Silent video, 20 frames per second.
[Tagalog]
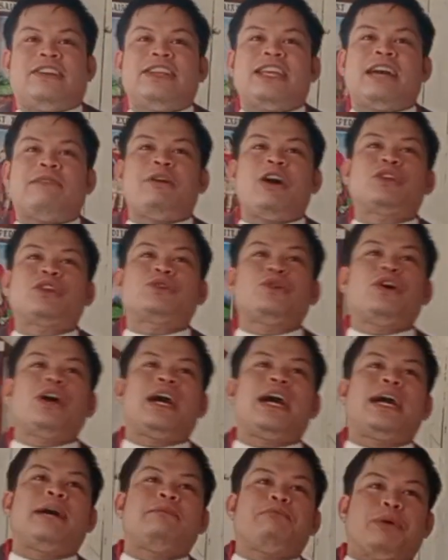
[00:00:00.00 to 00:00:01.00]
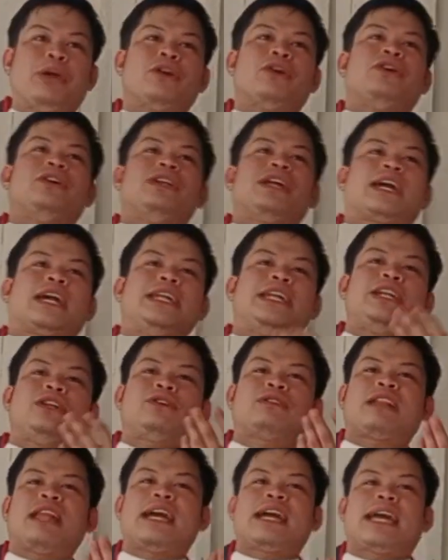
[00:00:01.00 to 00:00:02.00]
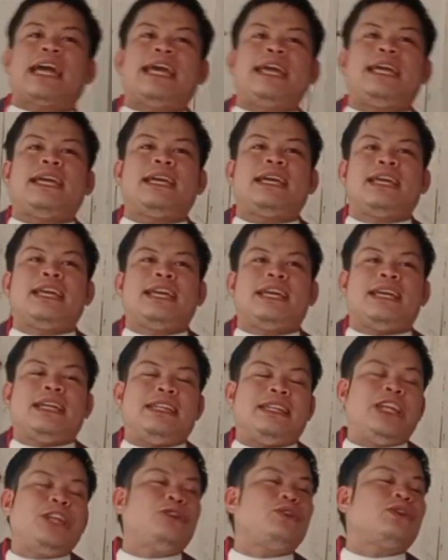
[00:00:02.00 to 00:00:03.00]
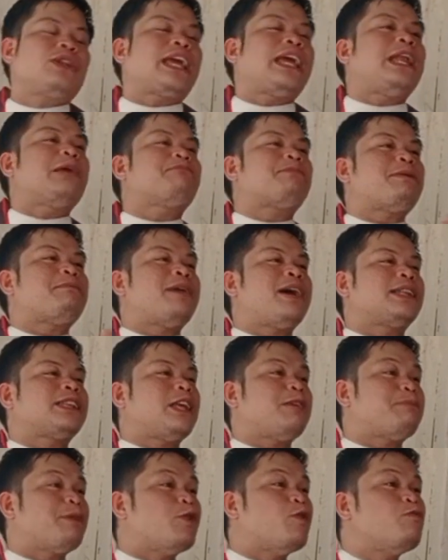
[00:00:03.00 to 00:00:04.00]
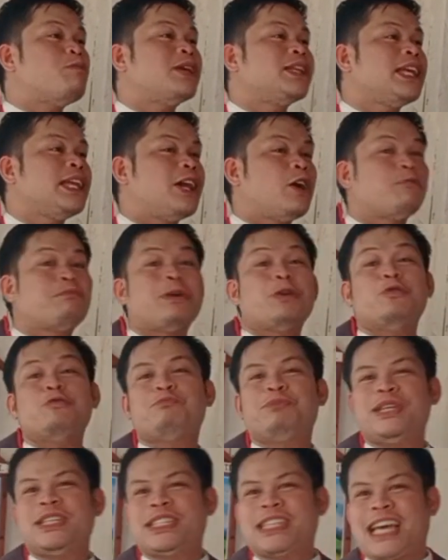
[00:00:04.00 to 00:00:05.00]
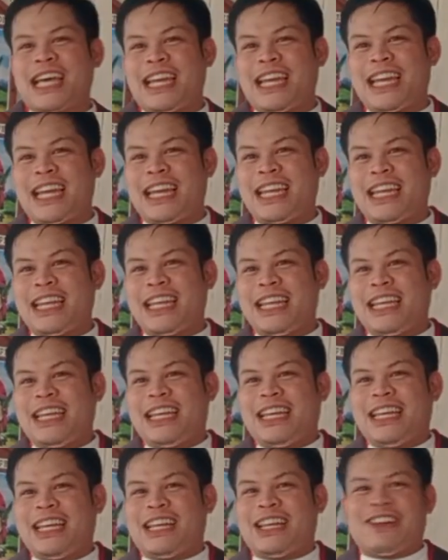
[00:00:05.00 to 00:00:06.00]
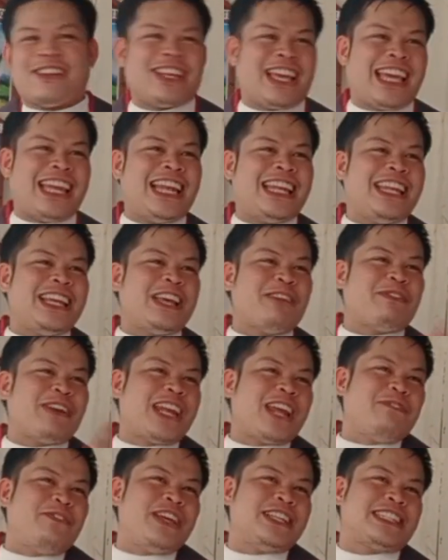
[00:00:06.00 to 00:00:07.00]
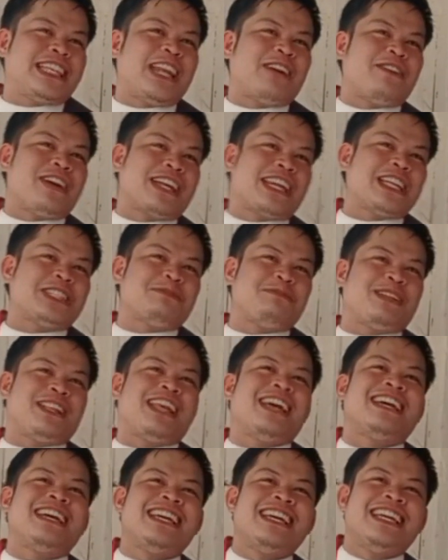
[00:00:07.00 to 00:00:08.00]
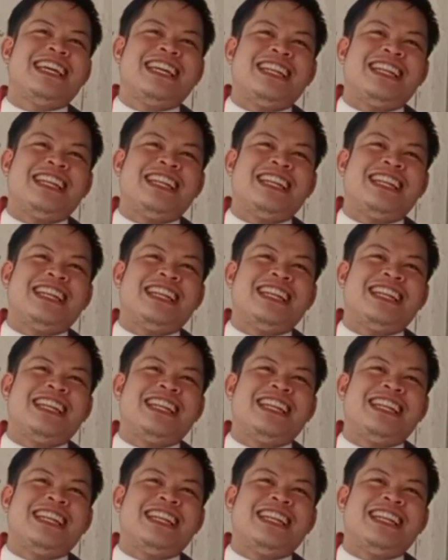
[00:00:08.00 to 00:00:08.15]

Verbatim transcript: Unya mo ato nga pero nakanindot lang kay nindot kailang pamati pag human nila upang umpisal nya ila din gipanabi silang mga classmates na